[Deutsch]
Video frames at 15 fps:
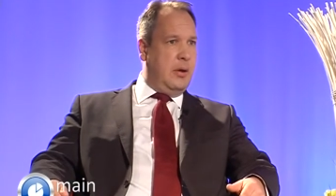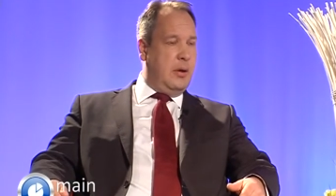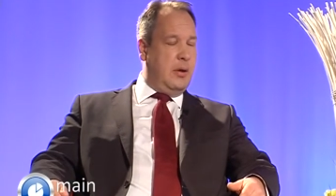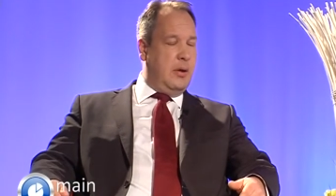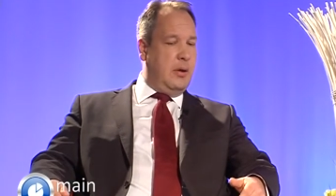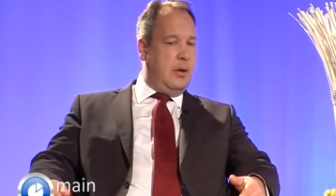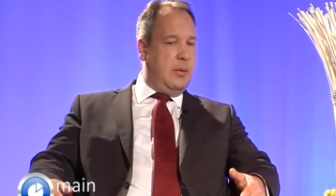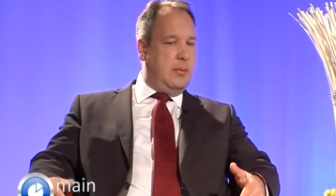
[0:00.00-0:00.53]

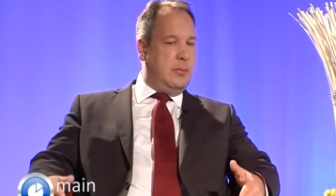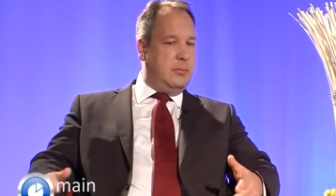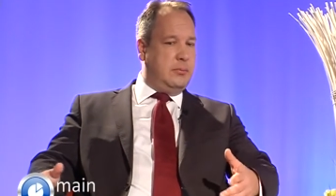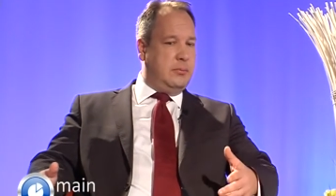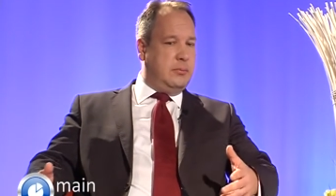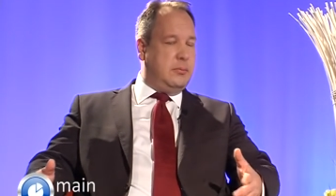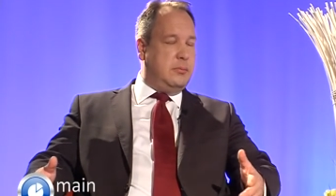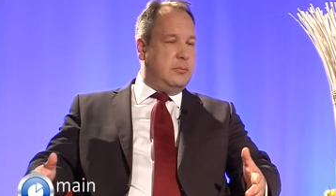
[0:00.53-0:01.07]

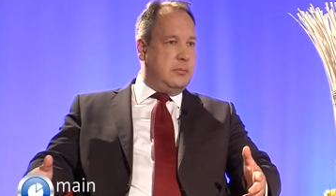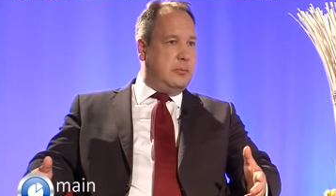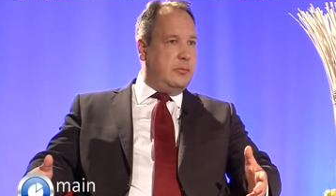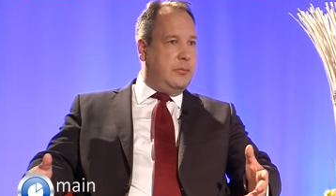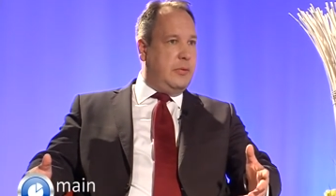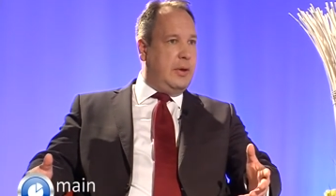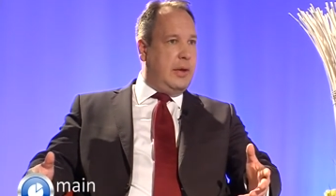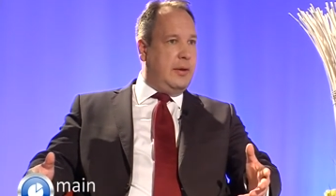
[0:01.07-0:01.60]
ähm,
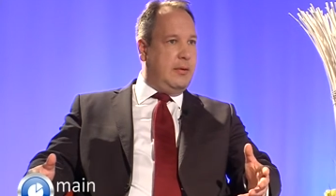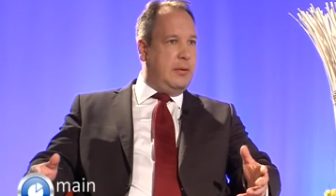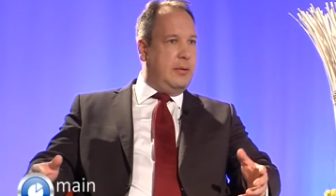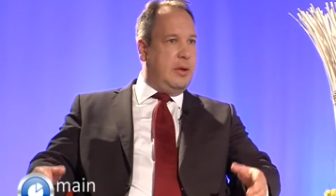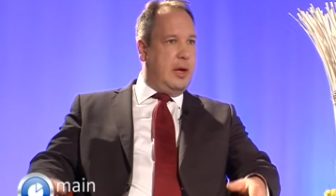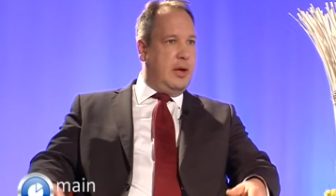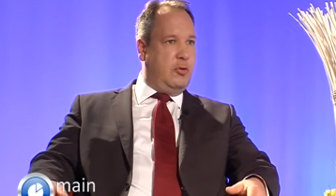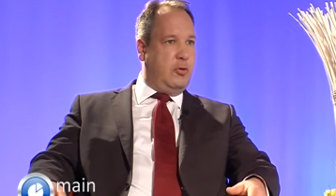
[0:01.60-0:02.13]
verlassen
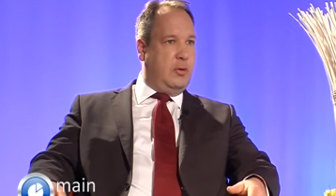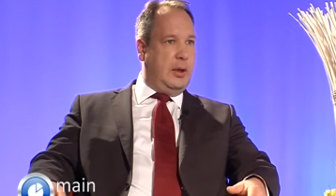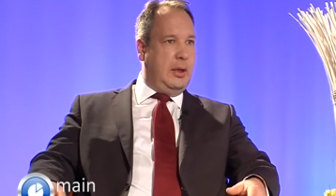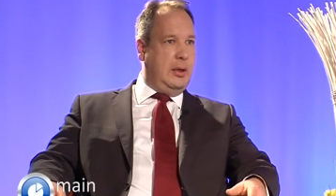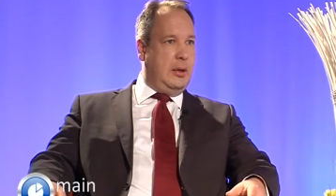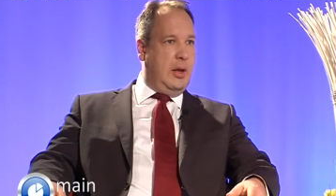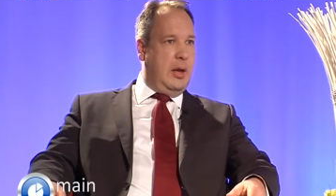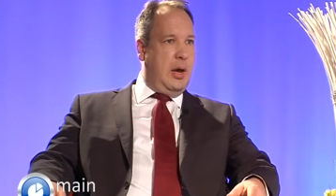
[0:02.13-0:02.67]

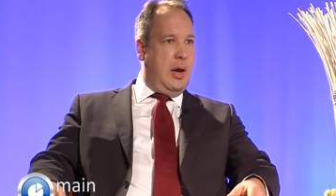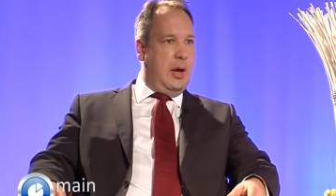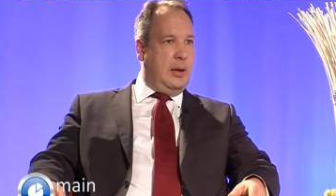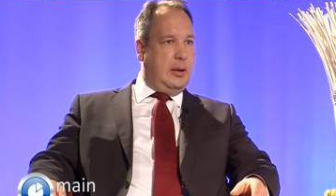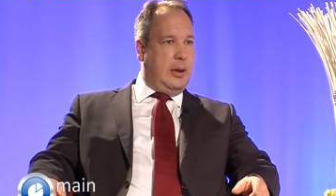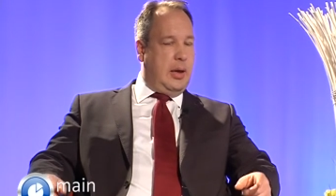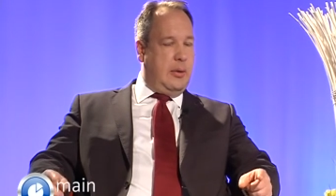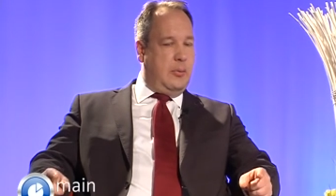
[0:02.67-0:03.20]
dasteht,
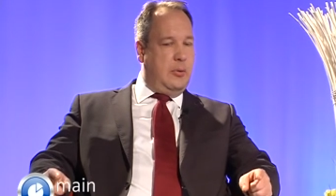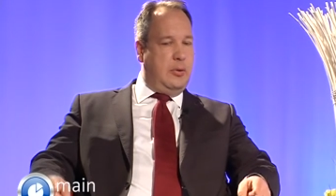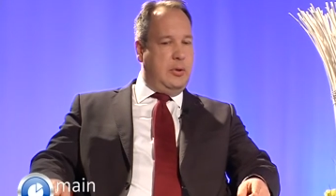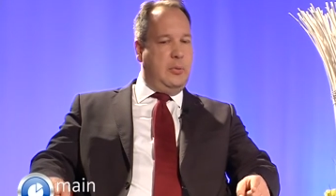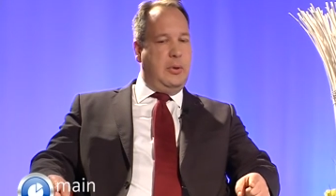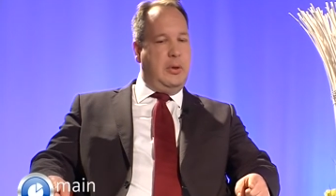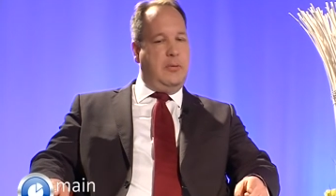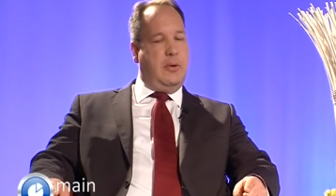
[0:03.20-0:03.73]
da muss
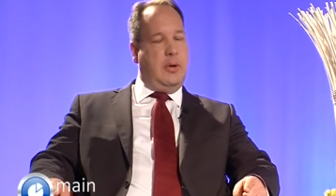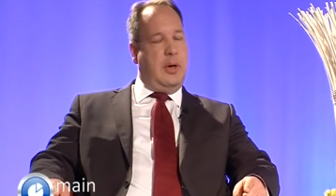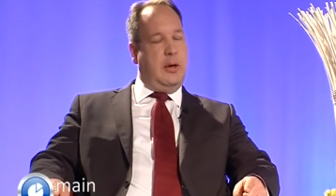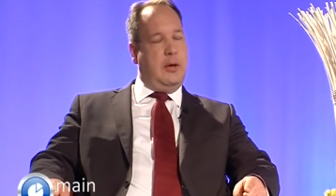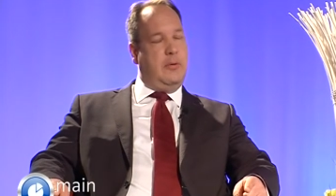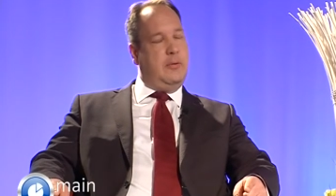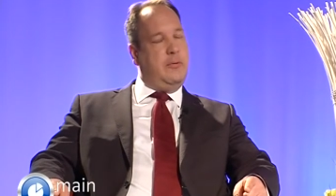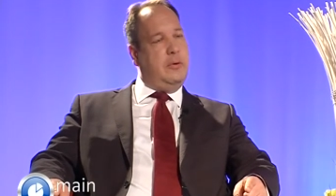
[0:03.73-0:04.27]
ich mir die
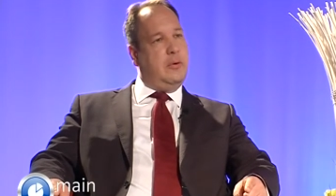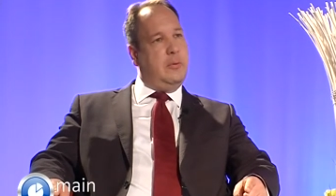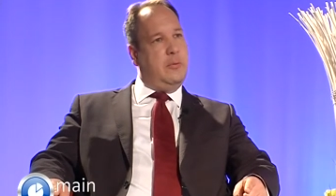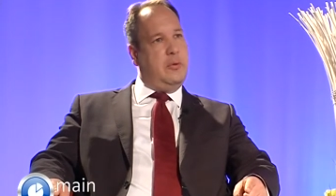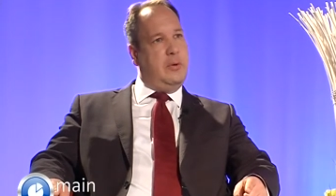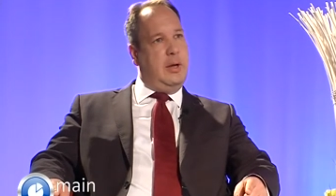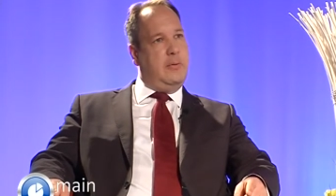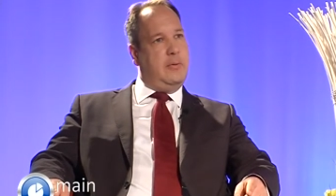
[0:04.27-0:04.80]
Frage wiederum
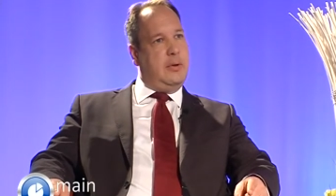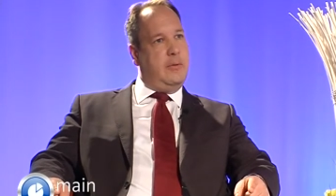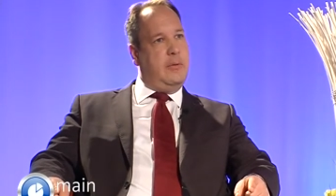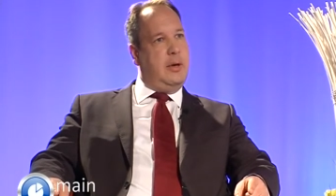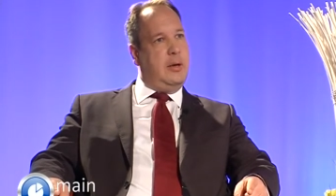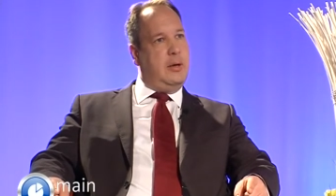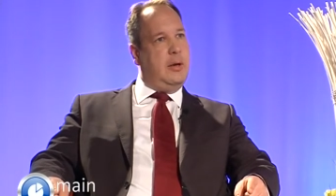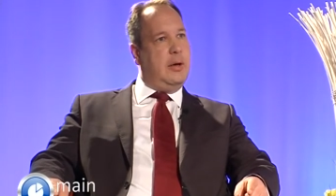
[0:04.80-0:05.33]
stellen, was
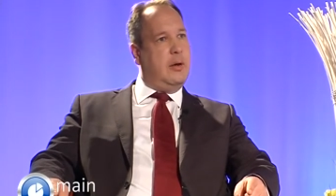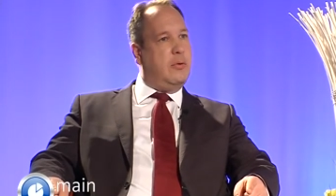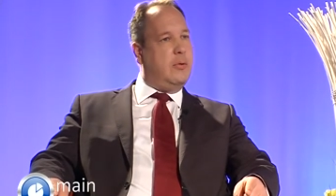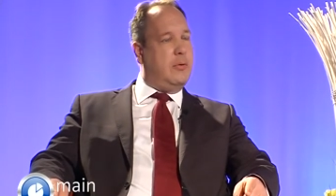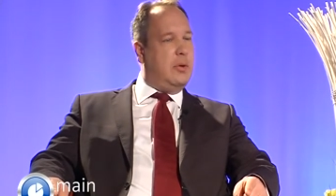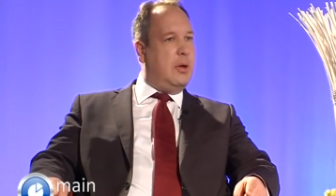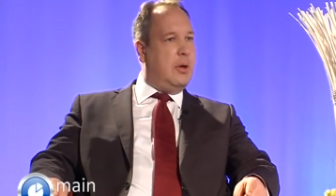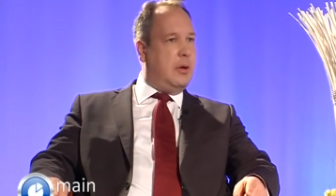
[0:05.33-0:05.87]
wäre denn
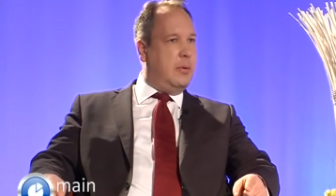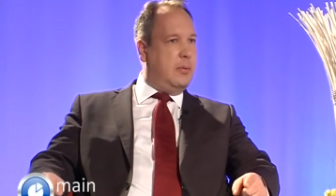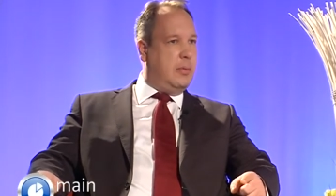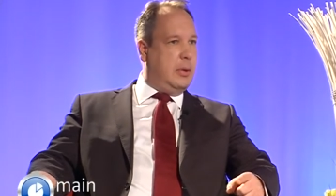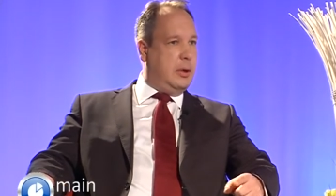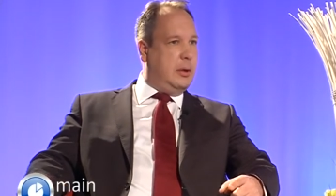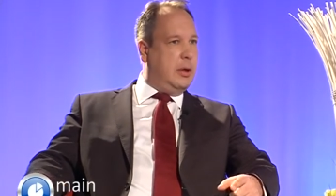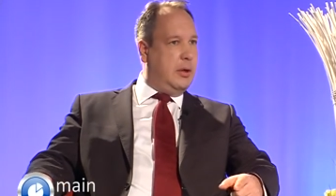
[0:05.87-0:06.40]
aus der
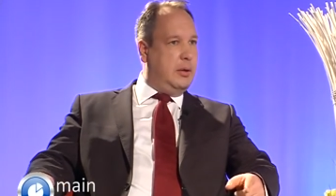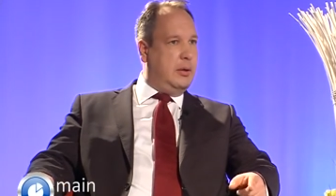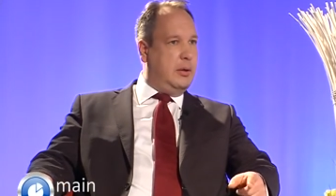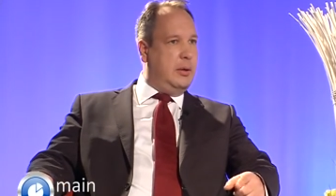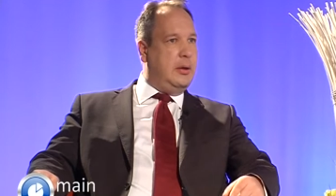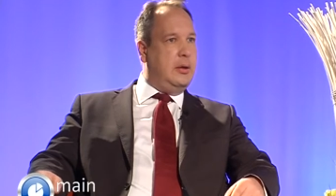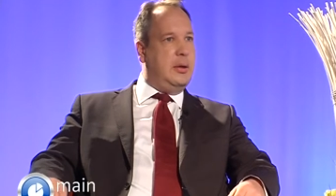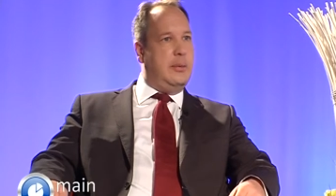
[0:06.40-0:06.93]
Mandantin
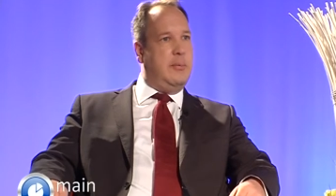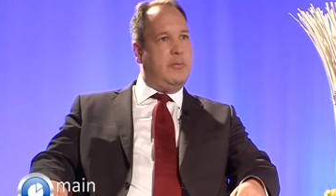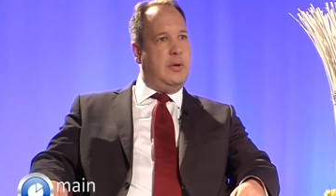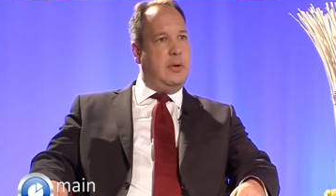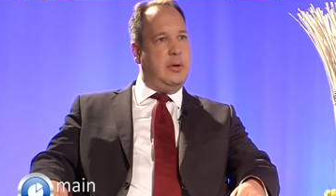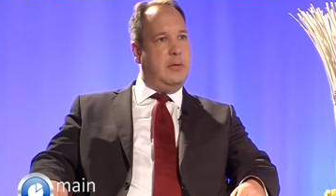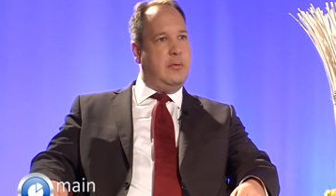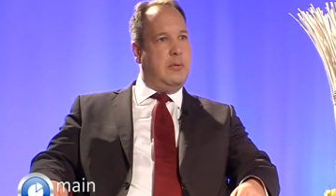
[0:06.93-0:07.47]
in dem
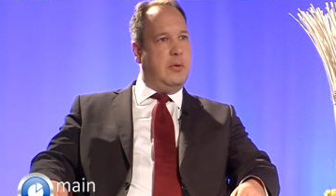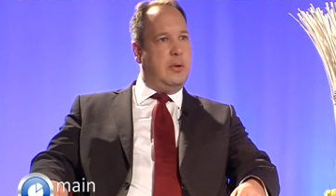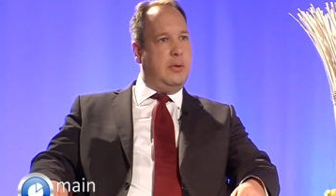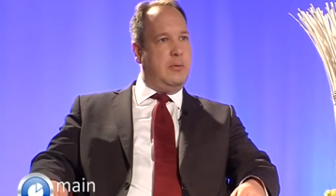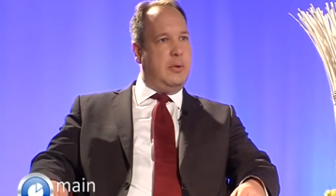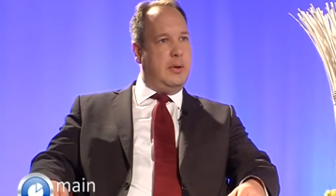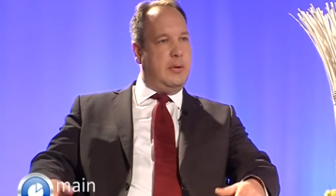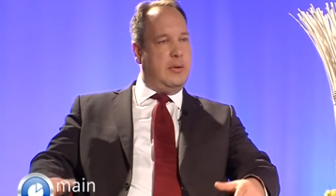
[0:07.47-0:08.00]
Fall
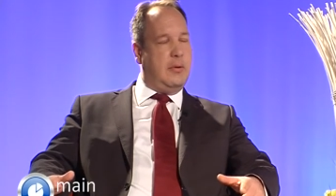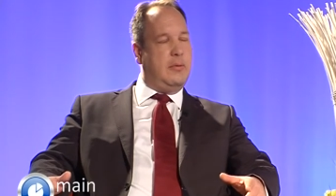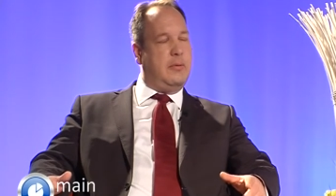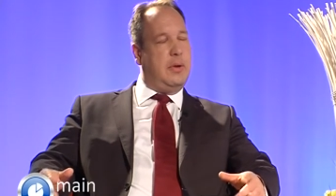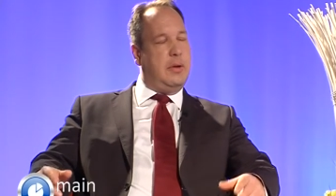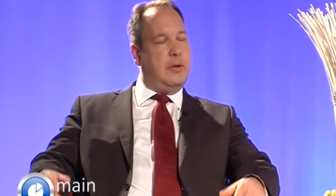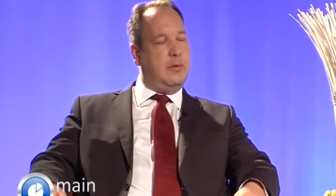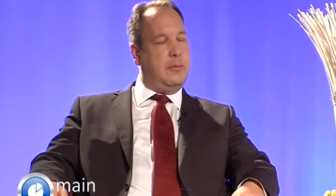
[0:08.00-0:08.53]
geworden, weil das ist ein
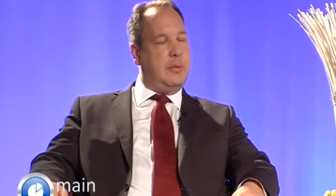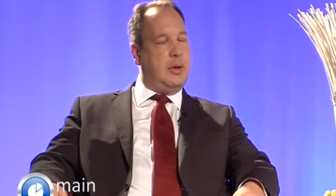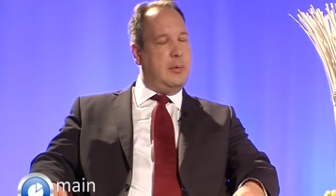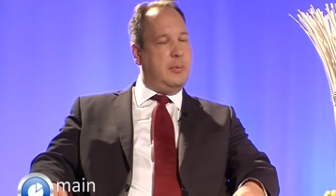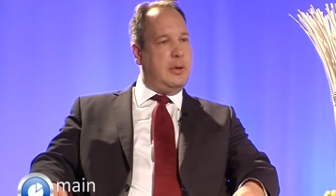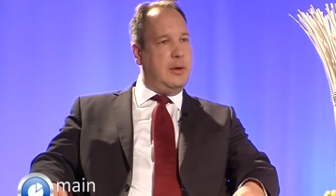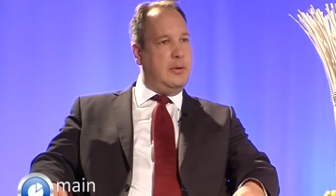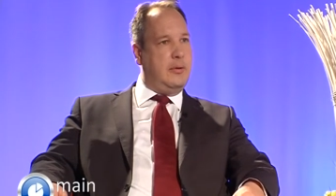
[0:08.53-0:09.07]
Fall aus meiner
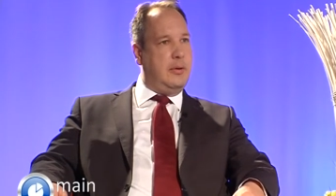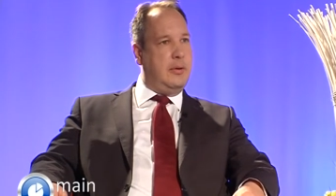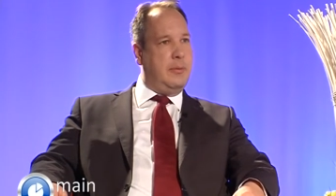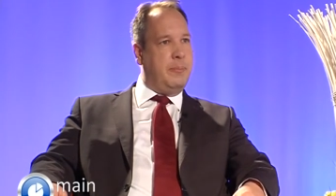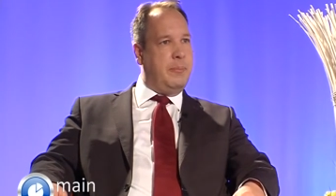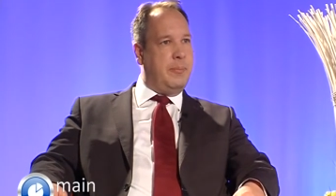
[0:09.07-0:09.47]
Praxis.